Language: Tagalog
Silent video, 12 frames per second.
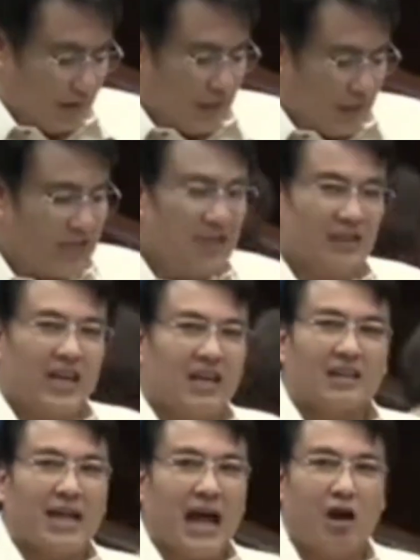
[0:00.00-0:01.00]
Hindi
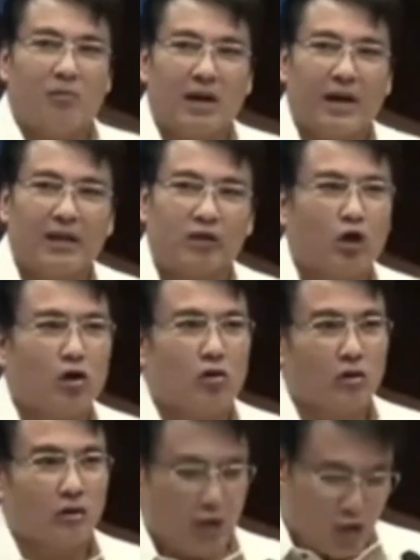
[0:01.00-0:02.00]
na tao mga ito,
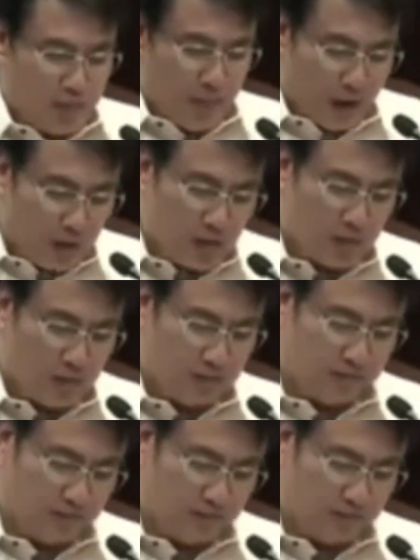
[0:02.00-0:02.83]
ginoong Pangulo.